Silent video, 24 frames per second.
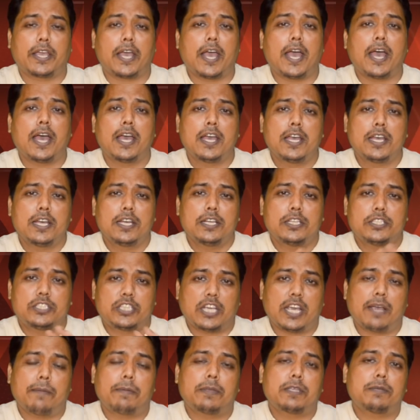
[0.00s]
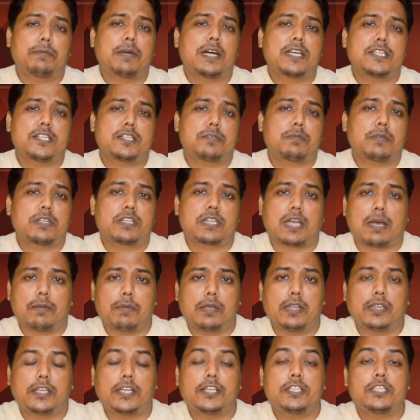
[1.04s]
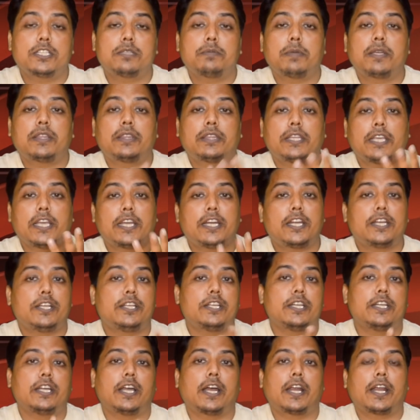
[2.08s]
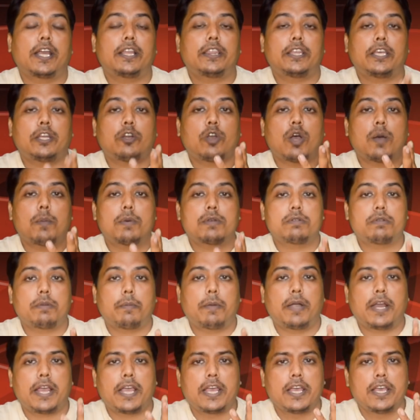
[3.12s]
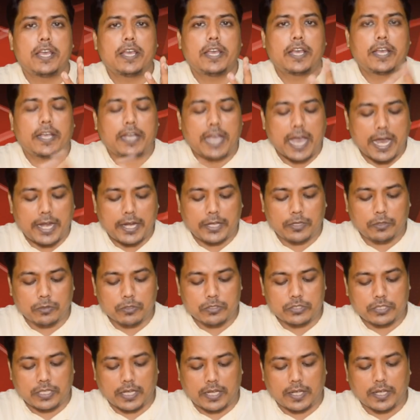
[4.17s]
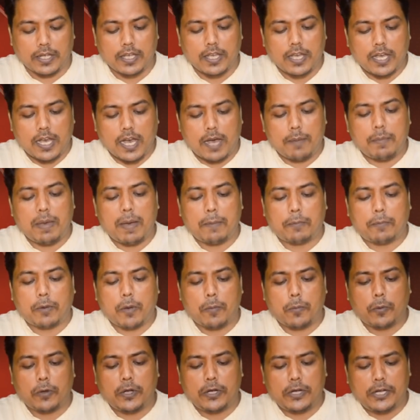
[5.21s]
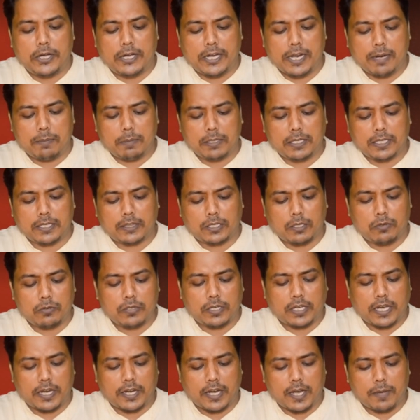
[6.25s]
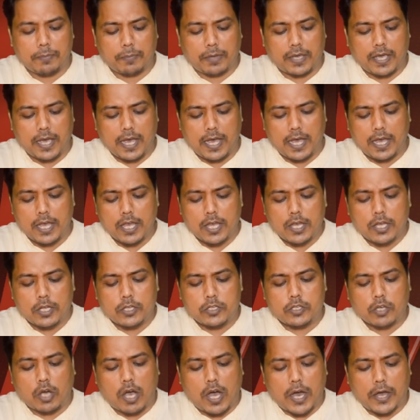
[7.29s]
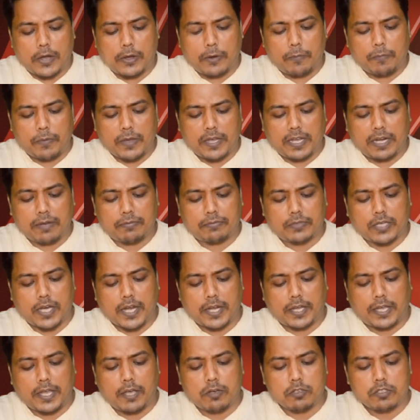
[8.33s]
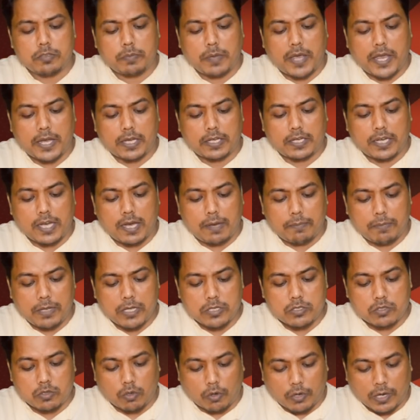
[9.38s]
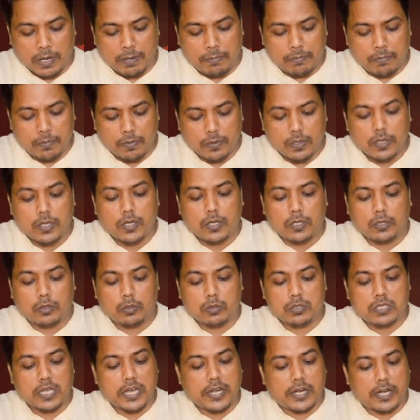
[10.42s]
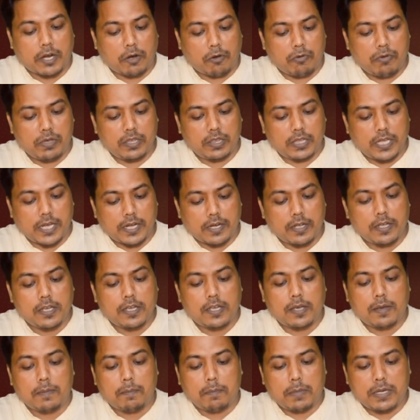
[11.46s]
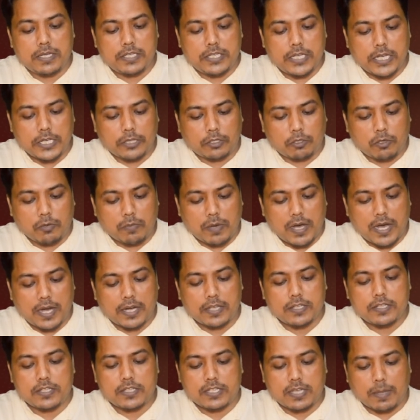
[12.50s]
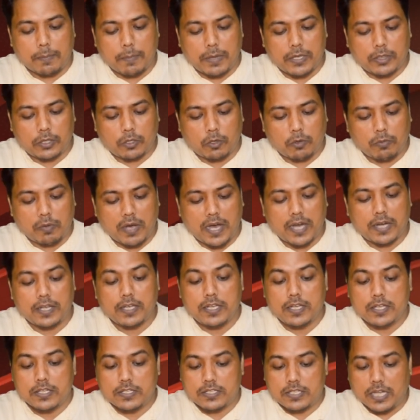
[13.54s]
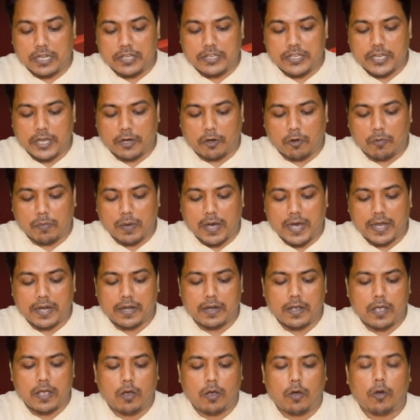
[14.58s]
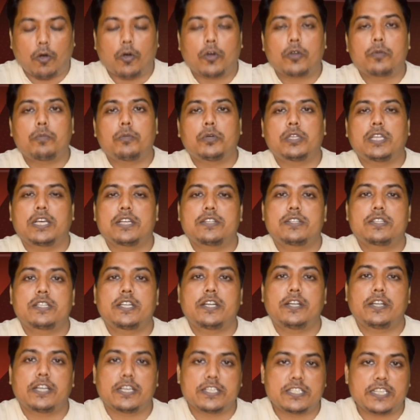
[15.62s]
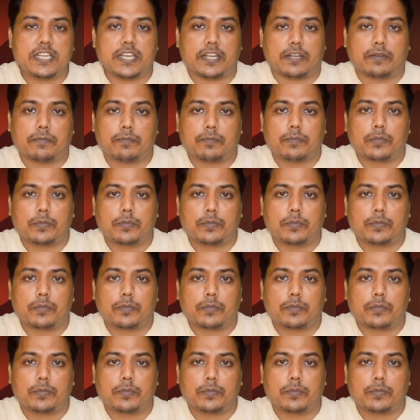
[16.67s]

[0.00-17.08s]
किया छह बदमाश इसमें शामिल थे जिसमें तीन इंजीनियर हैं तीनों आपस में बड़े गहरे दोस्त हैं अब मैं आपको पूरी डिटेल बताता हूँ उनका नाम क्या है जो आरोपी गिरफ्तार किए उसमें एक नाम है सौरभ दूसरा रघुविंदर मंजीत कुमार समित कुमार संजय कुमार और मुदस्सिर नज़ीर